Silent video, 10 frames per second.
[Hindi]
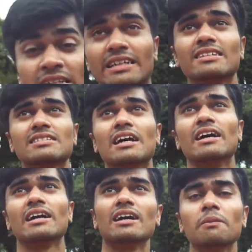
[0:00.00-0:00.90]
ये
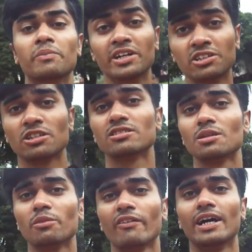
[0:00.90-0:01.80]
सारा ब्रिटिशर्स
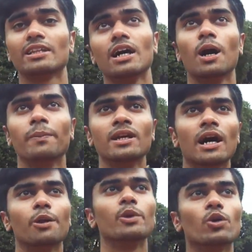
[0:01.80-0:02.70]
ने बनवाया था अपनी
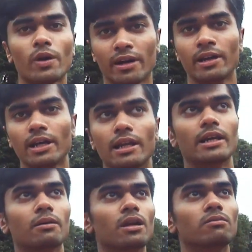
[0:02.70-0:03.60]
आर्मी को रखने के
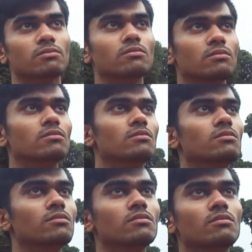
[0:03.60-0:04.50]
लिए मतलब
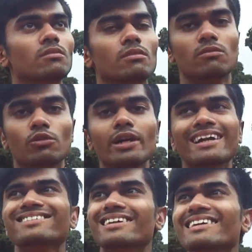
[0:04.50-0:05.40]
उनकी
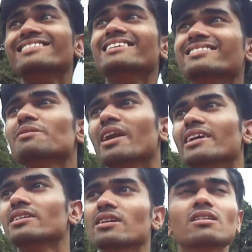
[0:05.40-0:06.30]
रेजिडेंसी
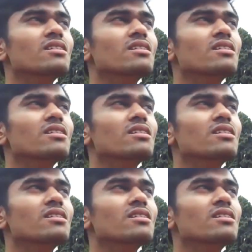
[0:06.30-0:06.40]
बनाई थी